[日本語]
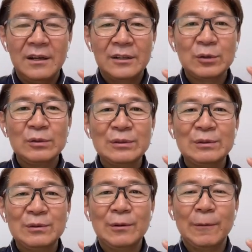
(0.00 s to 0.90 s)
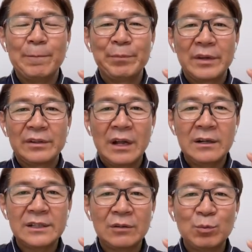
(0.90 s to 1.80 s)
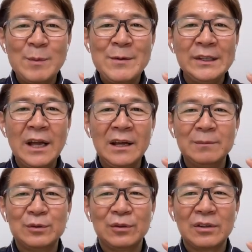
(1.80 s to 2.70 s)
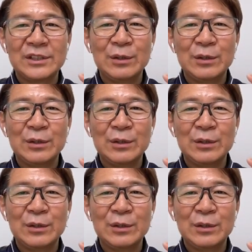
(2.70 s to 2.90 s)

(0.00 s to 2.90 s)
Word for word: そうすると旦那さんの耳タイプの思